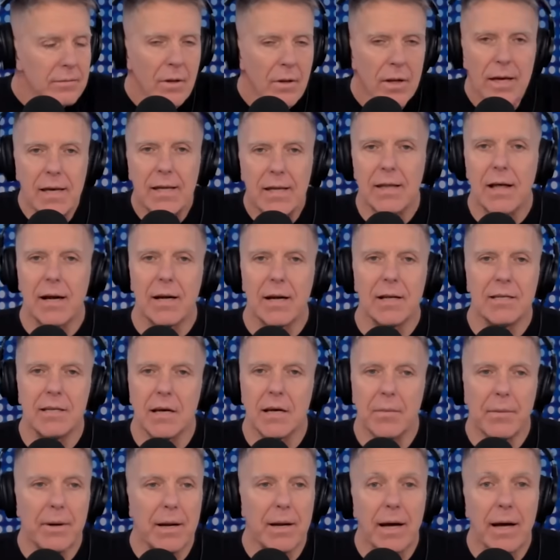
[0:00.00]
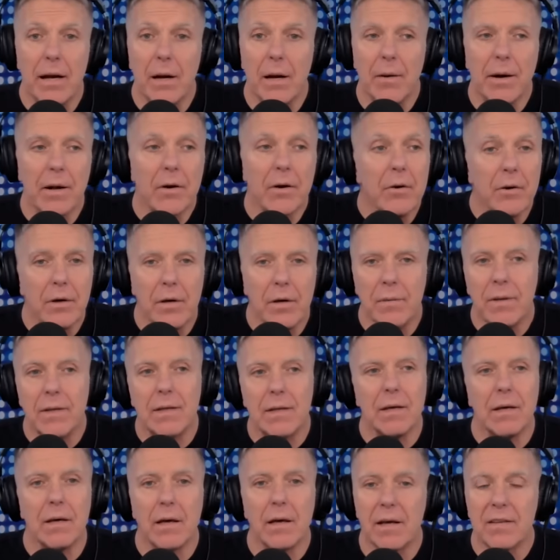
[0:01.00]
No hay guita, Richard, para grabar hoy,
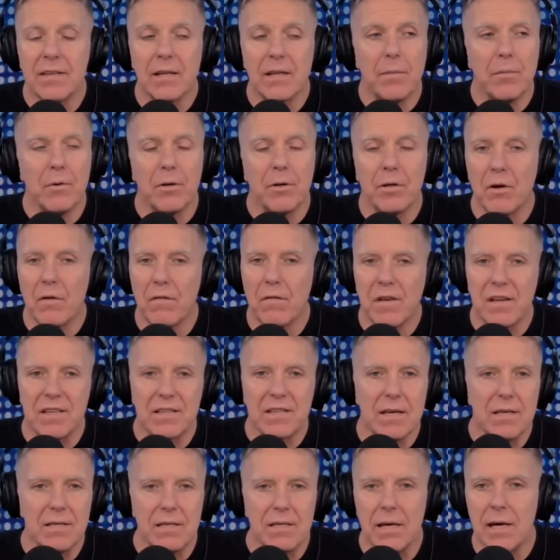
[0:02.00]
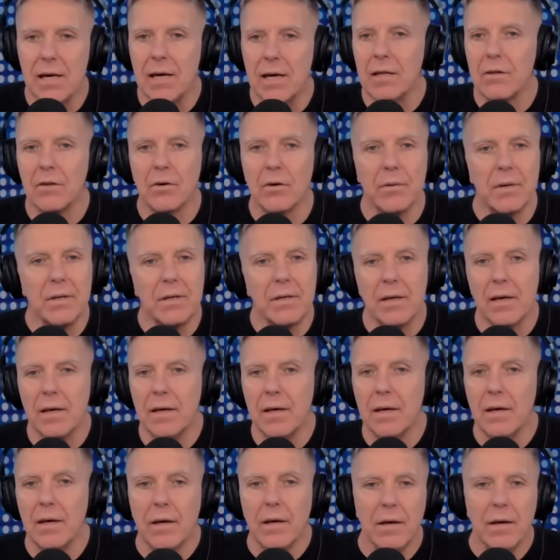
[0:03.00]
viste, hacer Plotón Fía 600,
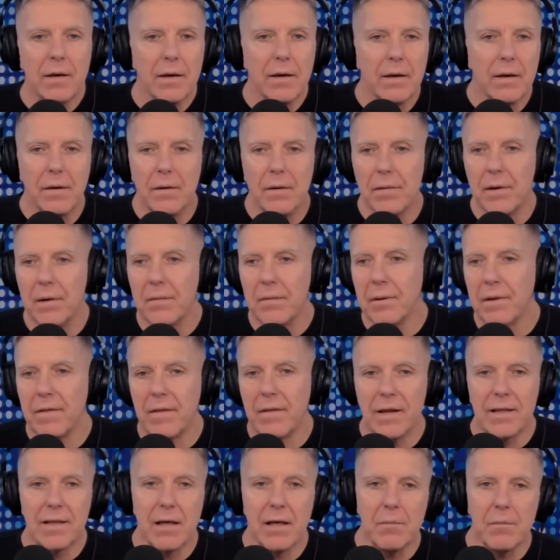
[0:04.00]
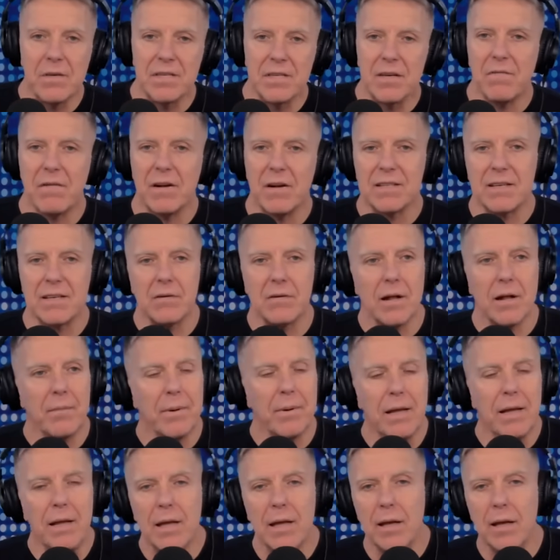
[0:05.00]
viste, eh, y, vender estampillas falsas en
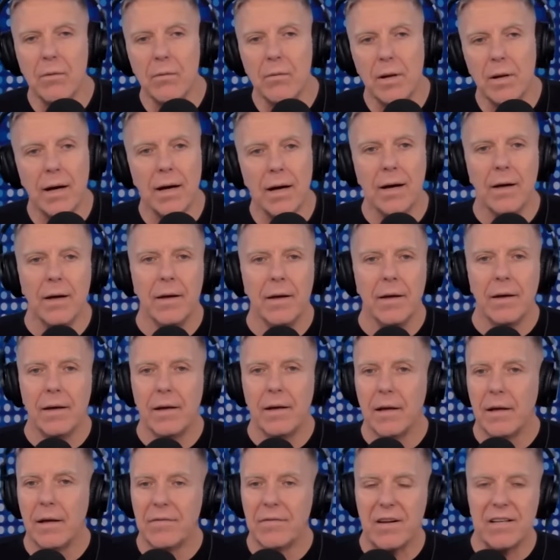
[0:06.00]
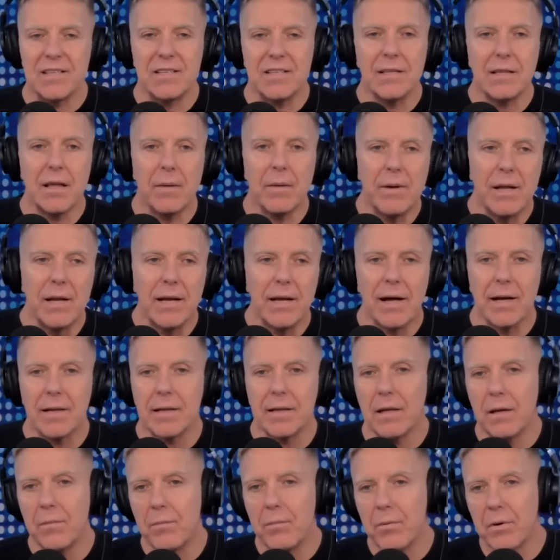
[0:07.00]
una película, 300.000 eh,
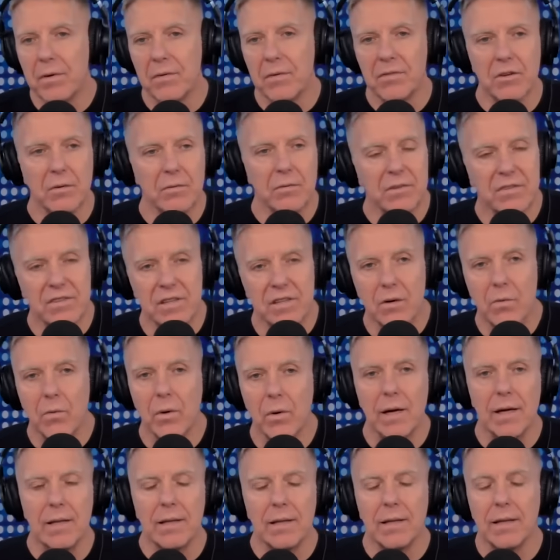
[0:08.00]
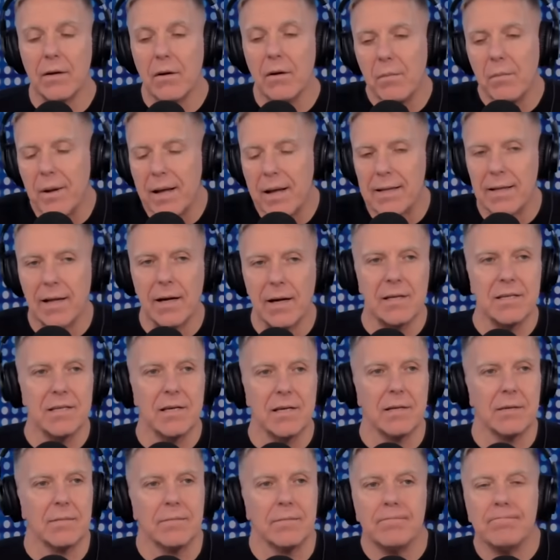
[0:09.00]
cartas, después son 50. No hay plata,
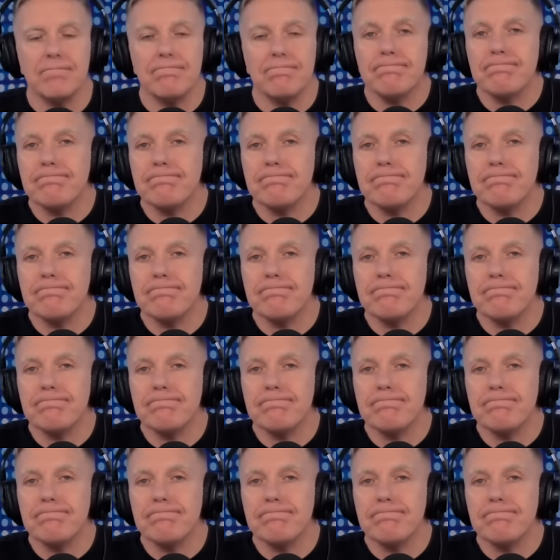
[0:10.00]
Richard.